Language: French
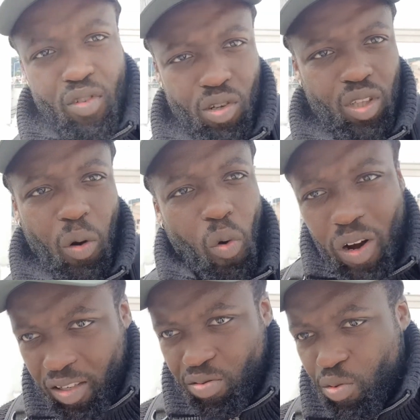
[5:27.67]
dans tes
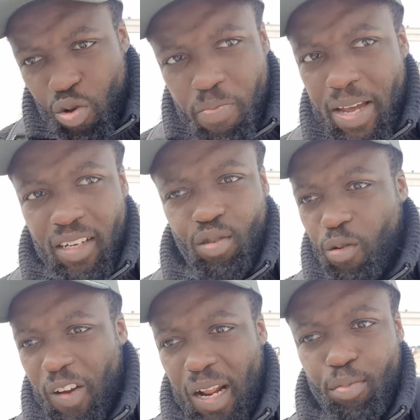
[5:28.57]
relations humaines,
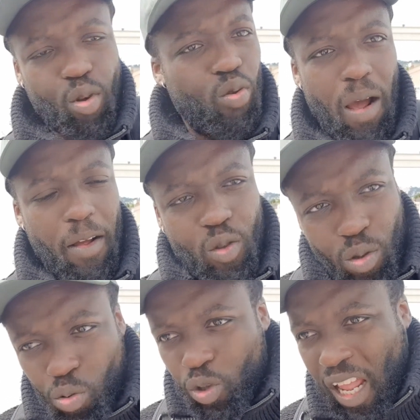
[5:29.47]
sont valables
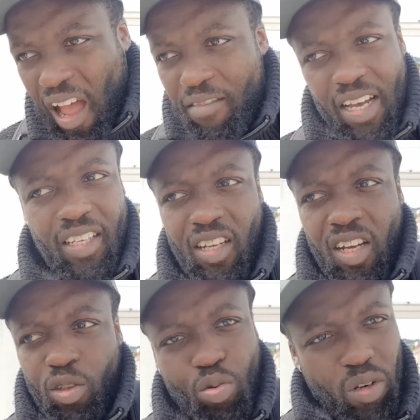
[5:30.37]
dans, ton travail
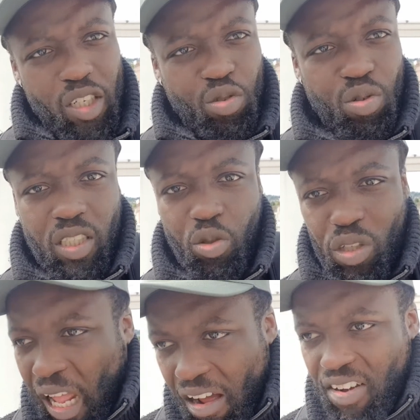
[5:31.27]
tous les jours si tu
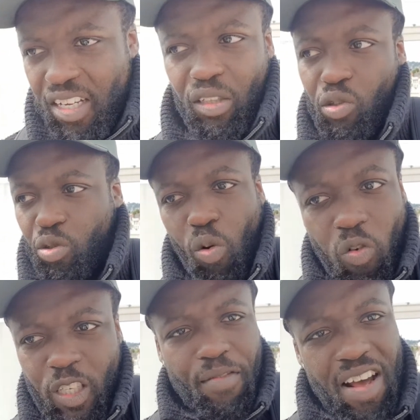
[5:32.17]
travailles,
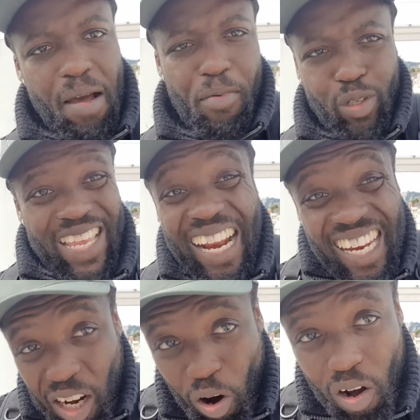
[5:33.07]
c'est valable aussi à
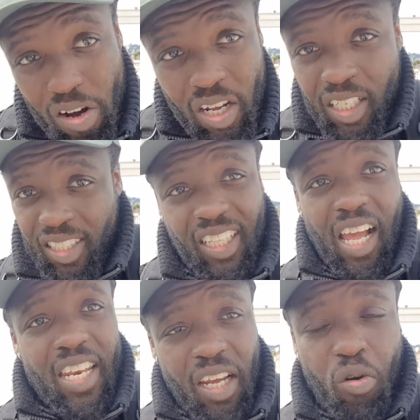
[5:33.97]
l'école, si tu es
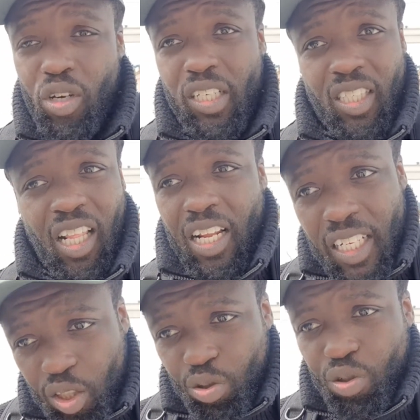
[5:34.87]
un écolier, si tu es un
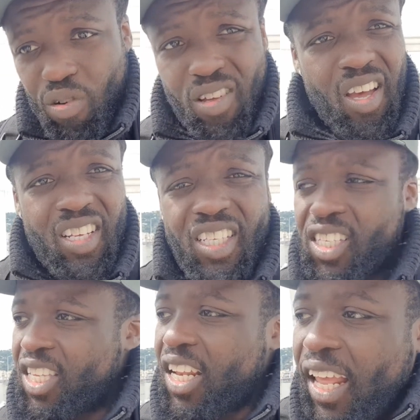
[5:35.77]
étudiant,
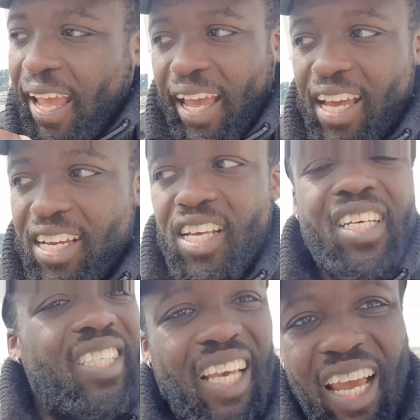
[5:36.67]
c'est les règles,
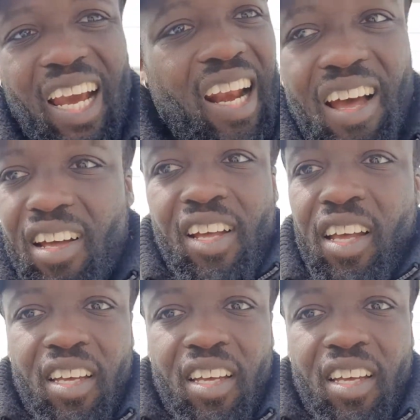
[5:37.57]
ces règles-là,